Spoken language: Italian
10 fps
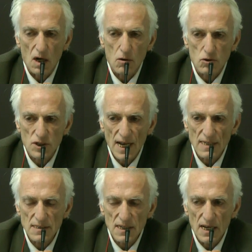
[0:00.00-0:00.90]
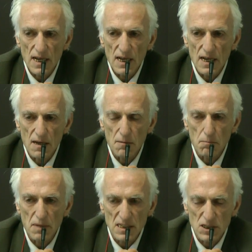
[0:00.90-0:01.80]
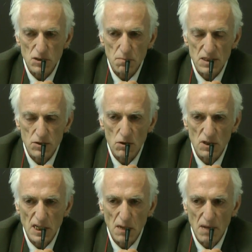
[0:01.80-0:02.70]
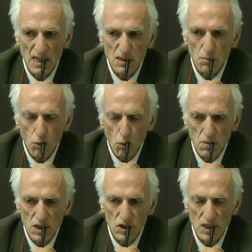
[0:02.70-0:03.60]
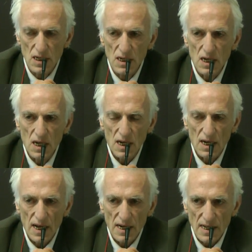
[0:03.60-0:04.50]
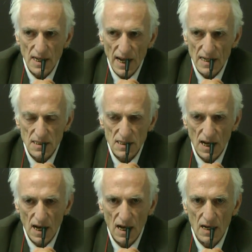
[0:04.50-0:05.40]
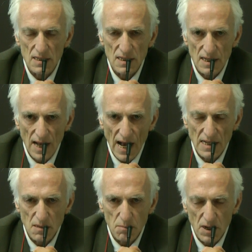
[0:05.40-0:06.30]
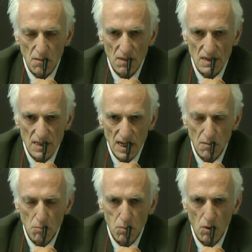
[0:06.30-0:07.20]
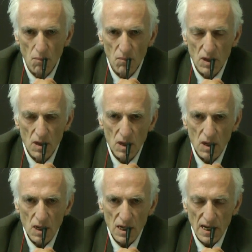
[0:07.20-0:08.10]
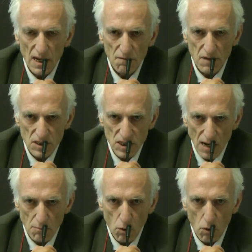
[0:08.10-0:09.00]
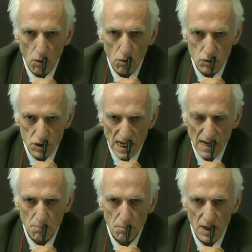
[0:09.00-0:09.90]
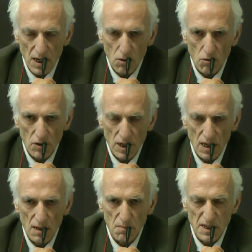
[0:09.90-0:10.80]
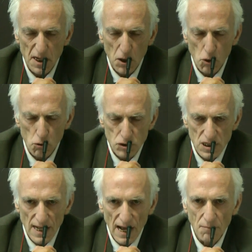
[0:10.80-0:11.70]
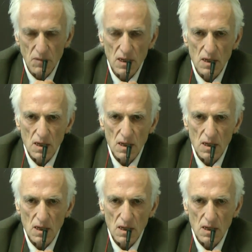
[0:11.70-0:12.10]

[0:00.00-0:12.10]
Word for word: la costante partecipazione dei bandi pubblici, la richiesta di danni per il maltempo che facciamo sempre con eh, meticolosità,